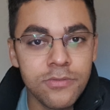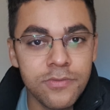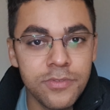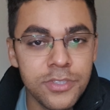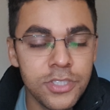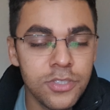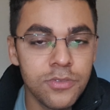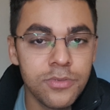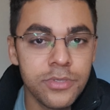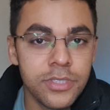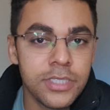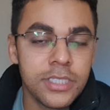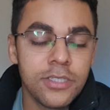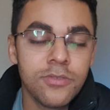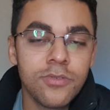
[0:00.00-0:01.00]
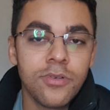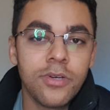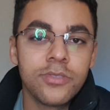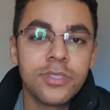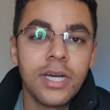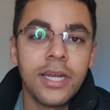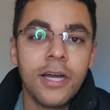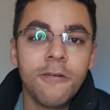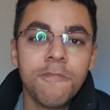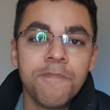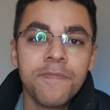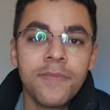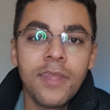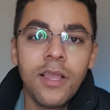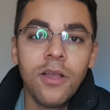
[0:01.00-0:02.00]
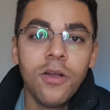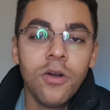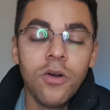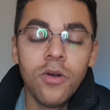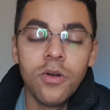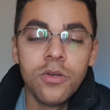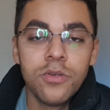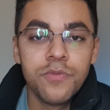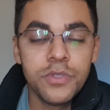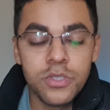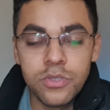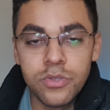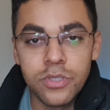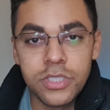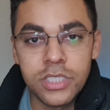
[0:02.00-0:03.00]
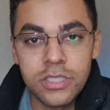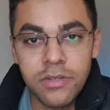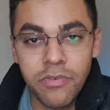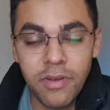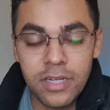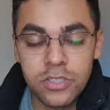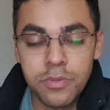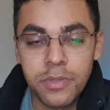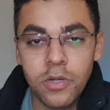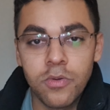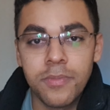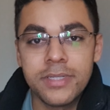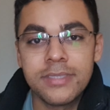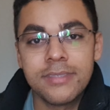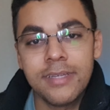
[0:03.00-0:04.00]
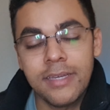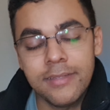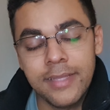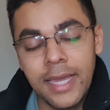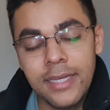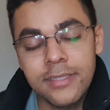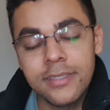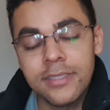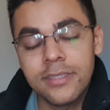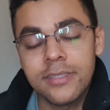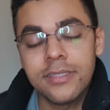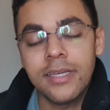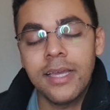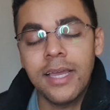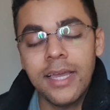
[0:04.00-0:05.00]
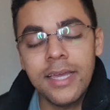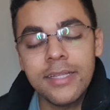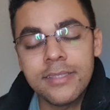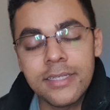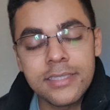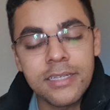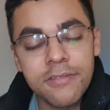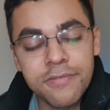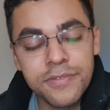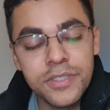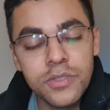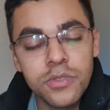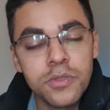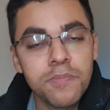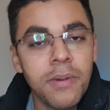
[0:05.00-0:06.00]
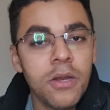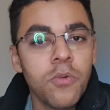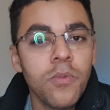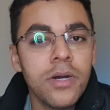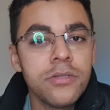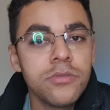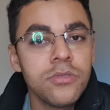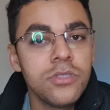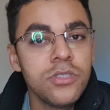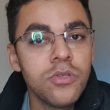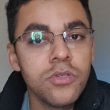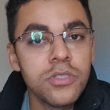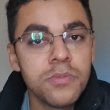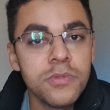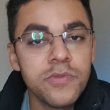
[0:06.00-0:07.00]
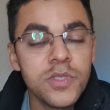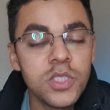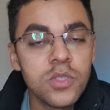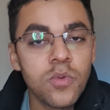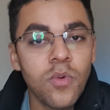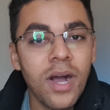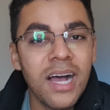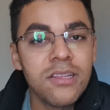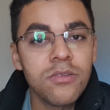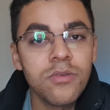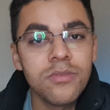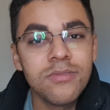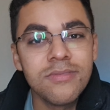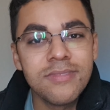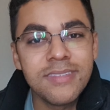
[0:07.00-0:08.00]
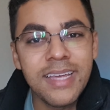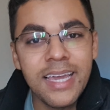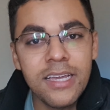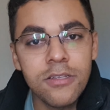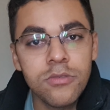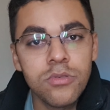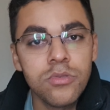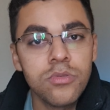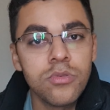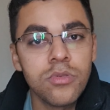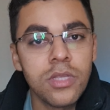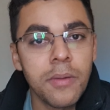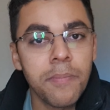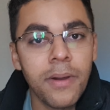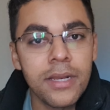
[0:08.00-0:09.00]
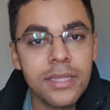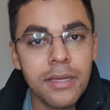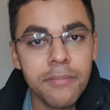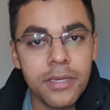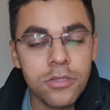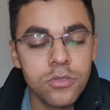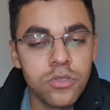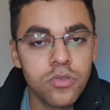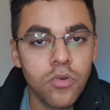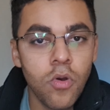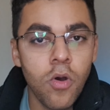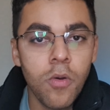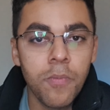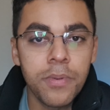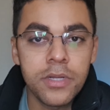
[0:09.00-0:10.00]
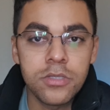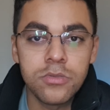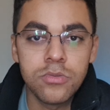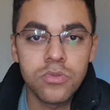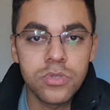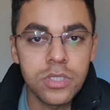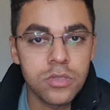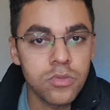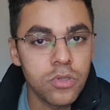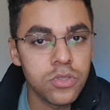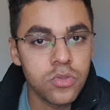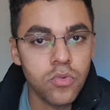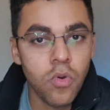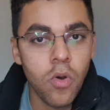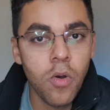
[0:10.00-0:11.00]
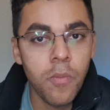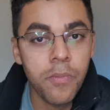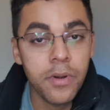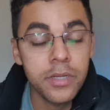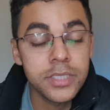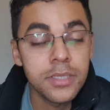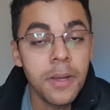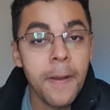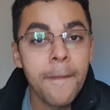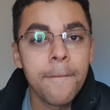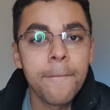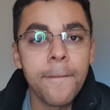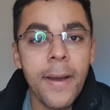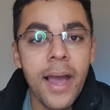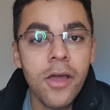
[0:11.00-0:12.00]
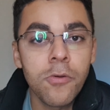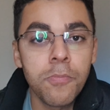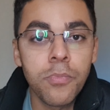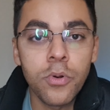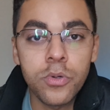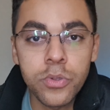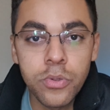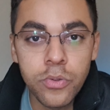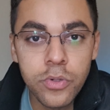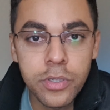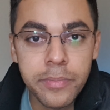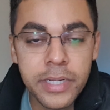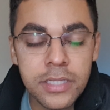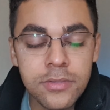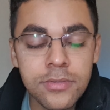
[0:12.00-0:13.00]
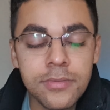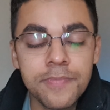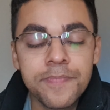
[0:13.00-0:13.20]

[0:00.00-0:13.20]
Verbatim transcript: um vídeo hoje aqui no nosso canal. No vídeo de hoje a gente vai falar sobre algumas tendências e desafios para o ano de 2024 dentro do departamento de compras, do setor de compras, para o procurement.